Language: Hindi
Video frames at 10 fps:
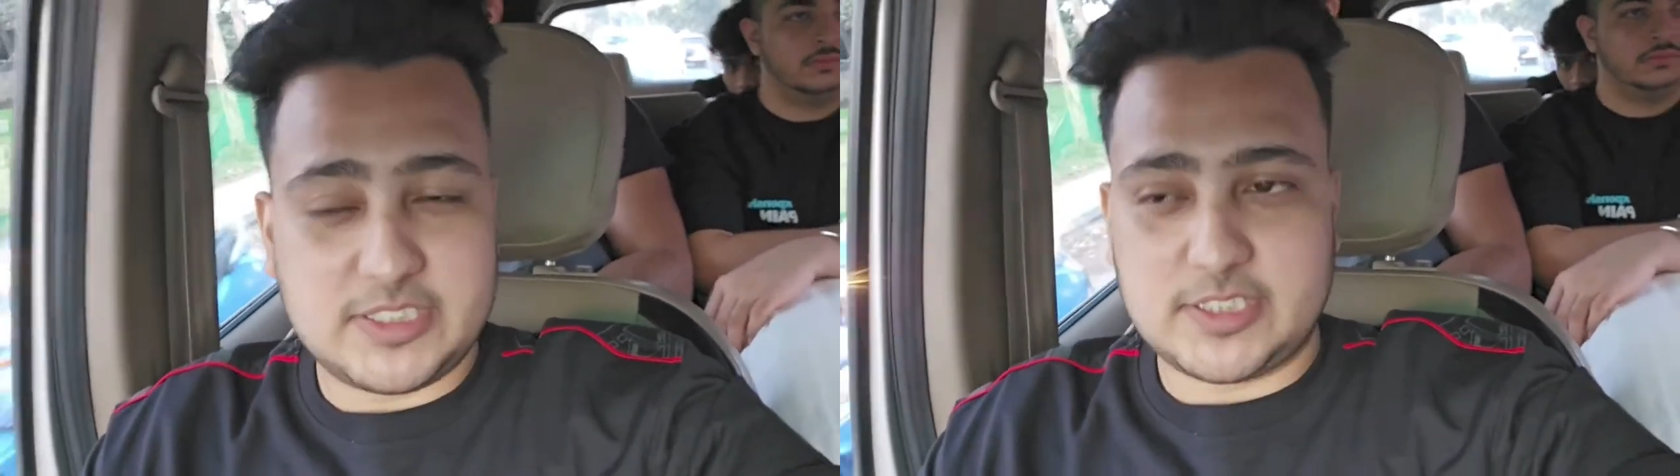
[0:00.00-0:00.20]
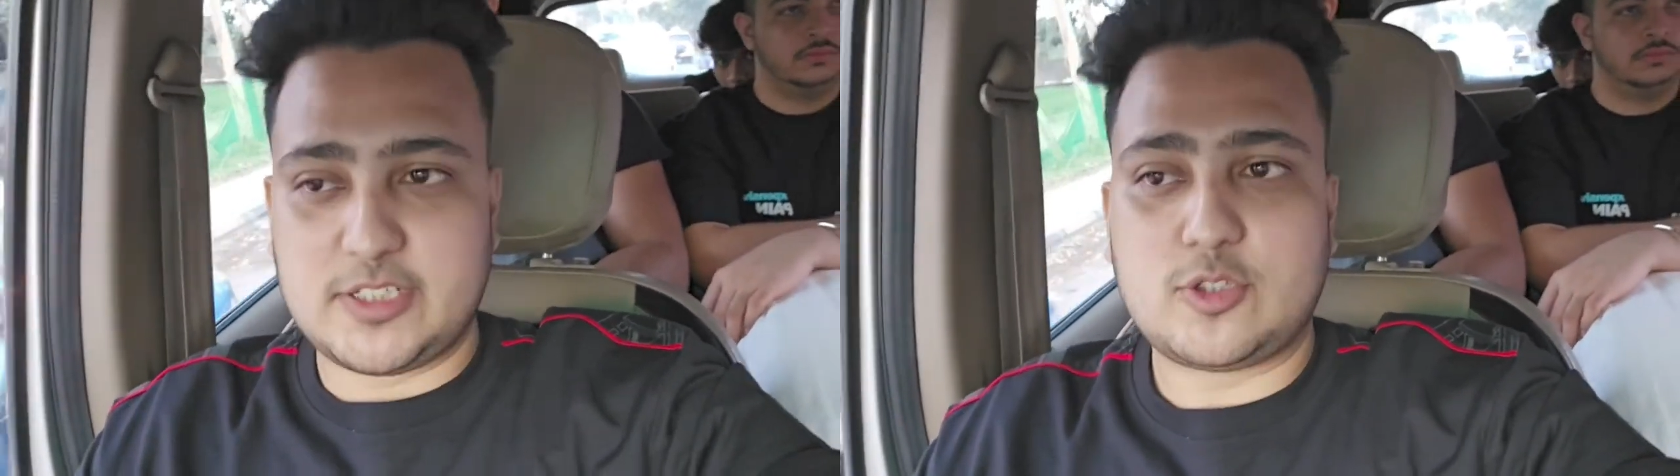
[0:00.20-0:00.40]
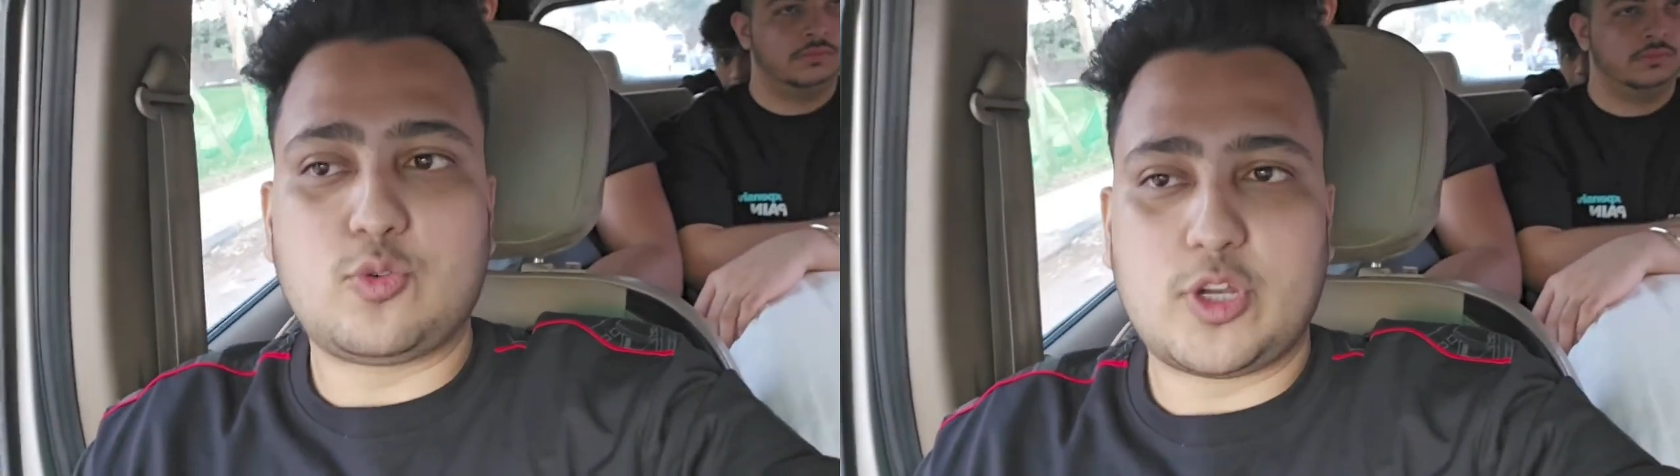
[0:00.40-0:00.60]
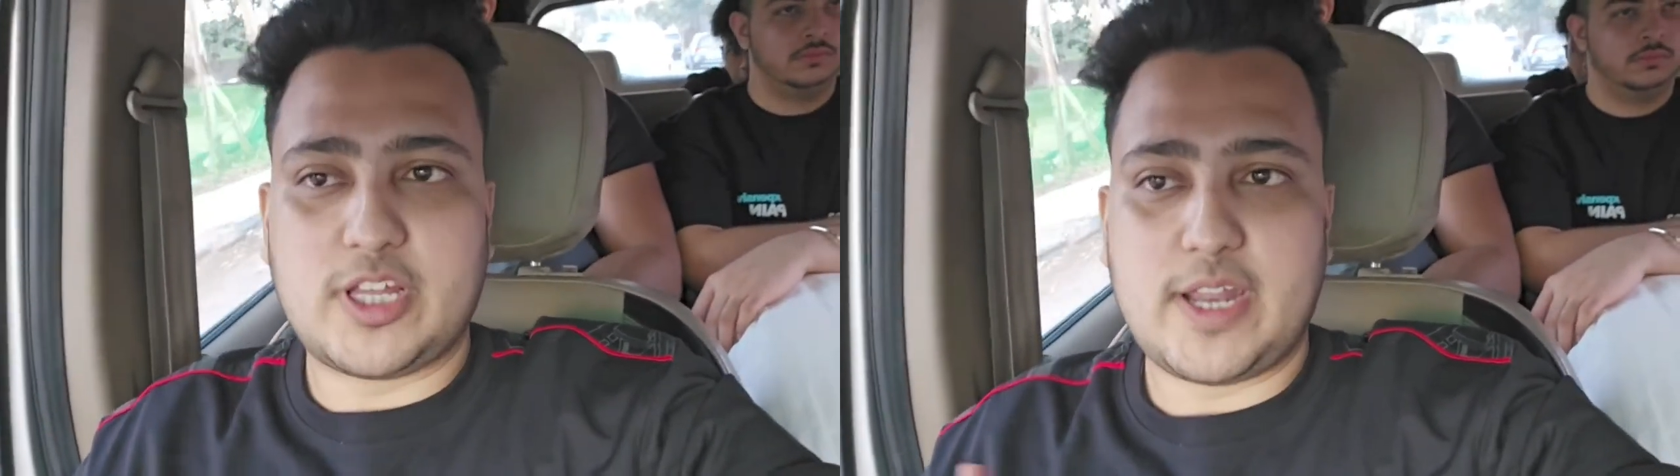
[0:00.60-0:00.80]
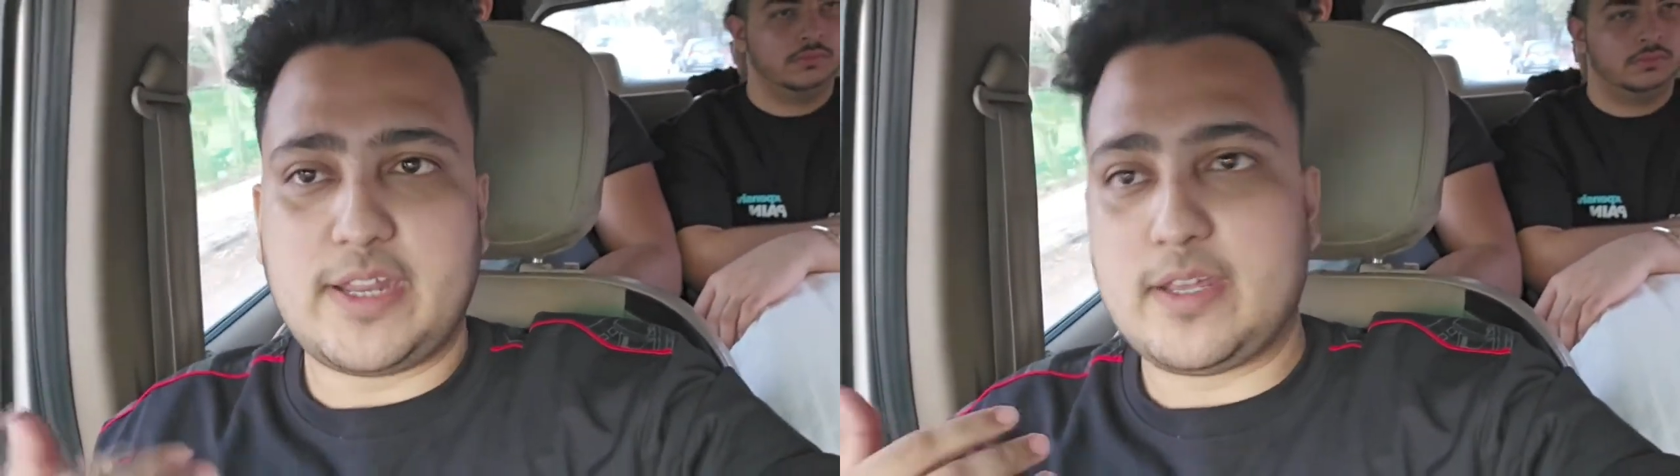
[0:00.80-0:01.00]
भेजे थे तो वो कह
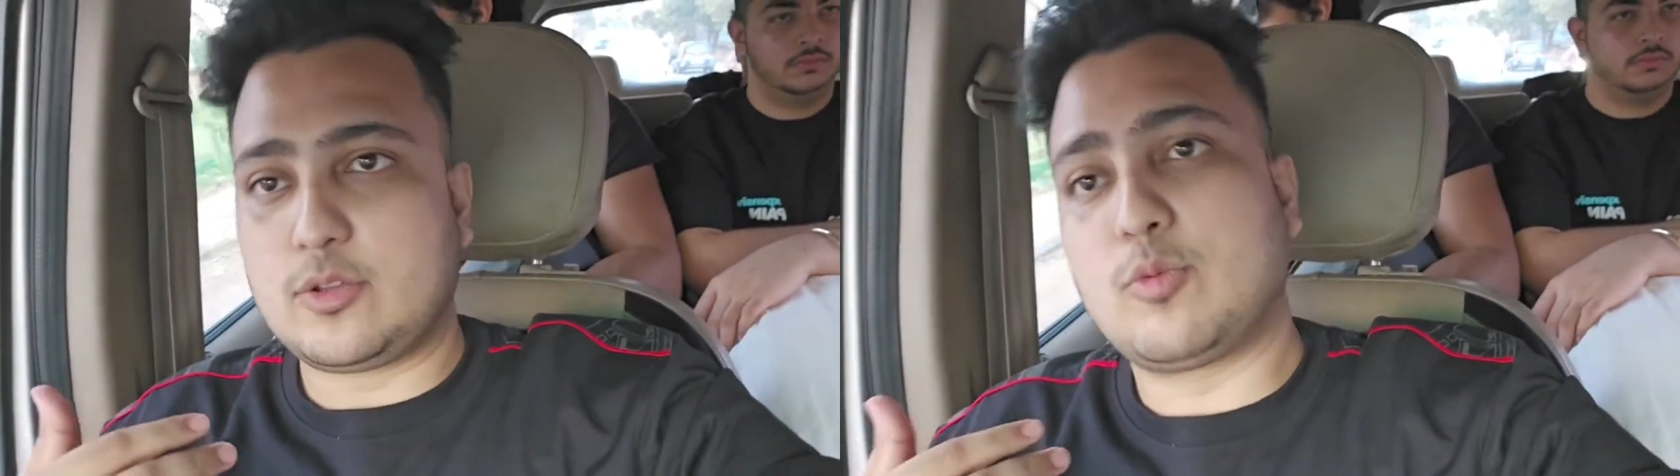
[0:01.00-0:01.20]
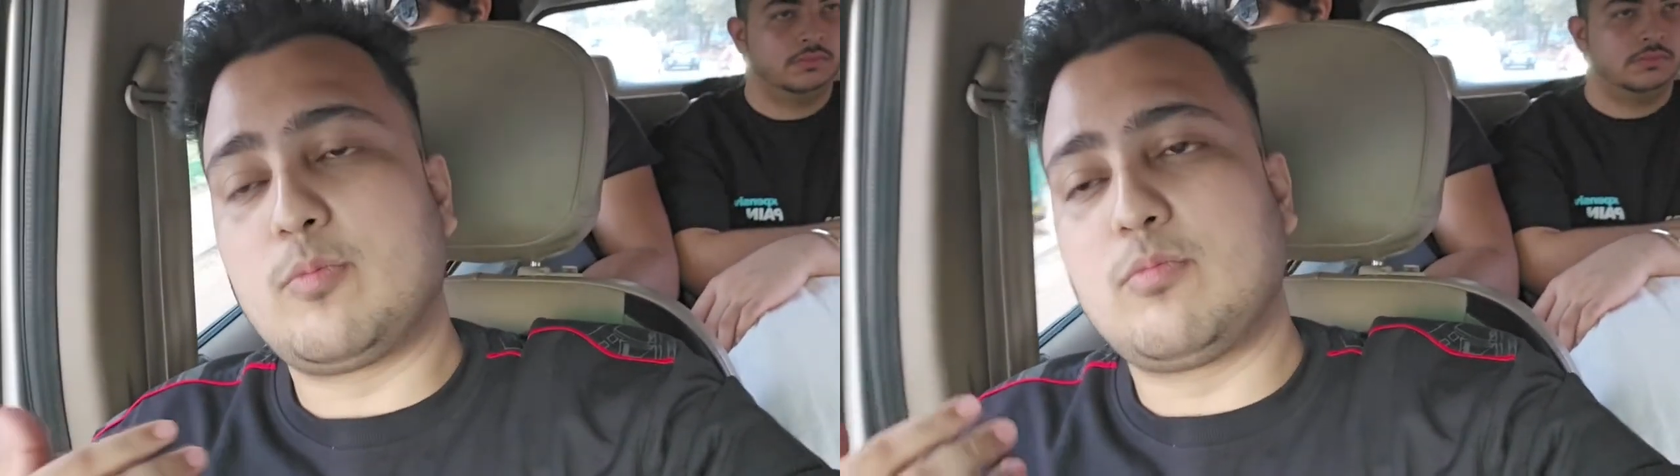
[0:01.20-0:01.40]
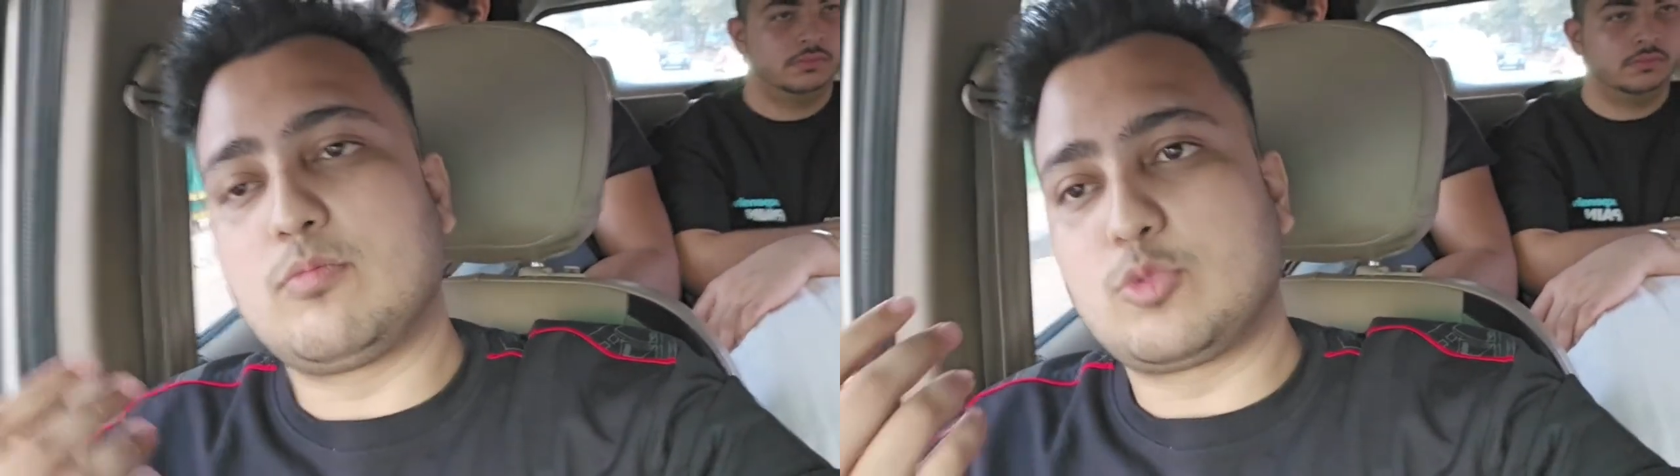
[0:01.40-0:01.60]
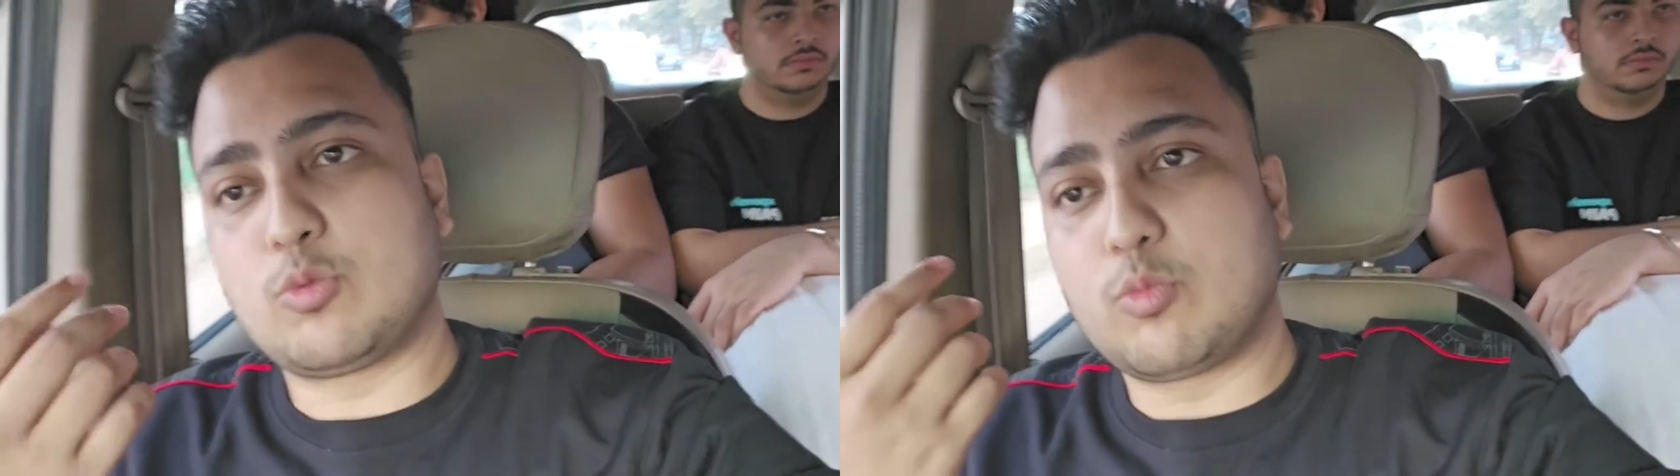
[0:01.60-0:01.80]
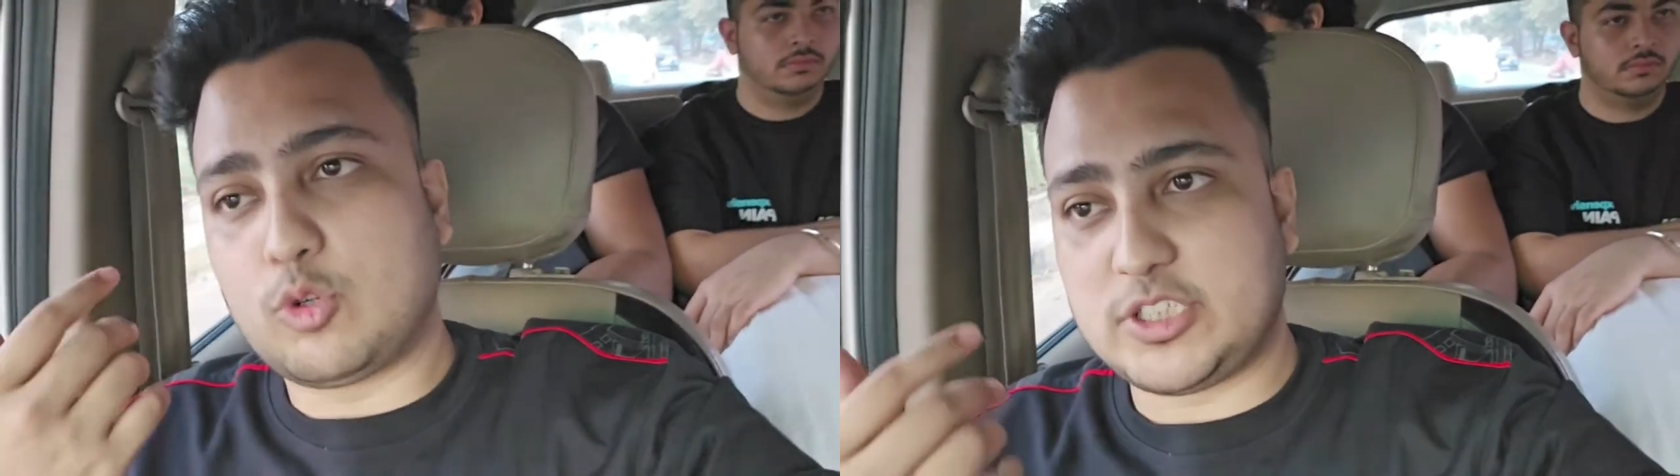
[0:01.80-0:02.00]
रहा नहीं तुम तुमको